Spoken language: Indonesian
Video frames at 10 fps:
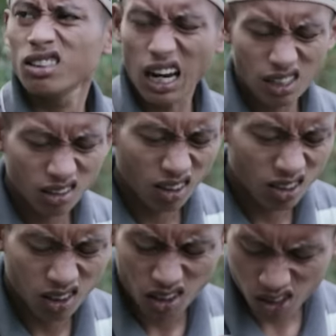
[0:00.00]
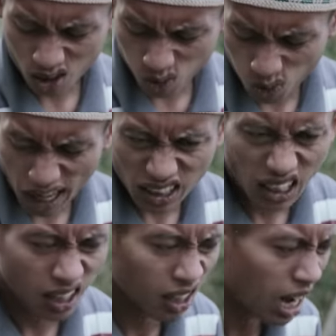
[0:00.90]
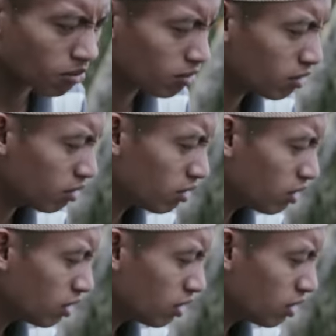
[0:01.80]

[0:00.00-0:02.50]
tidak sengaja nih ram hmm.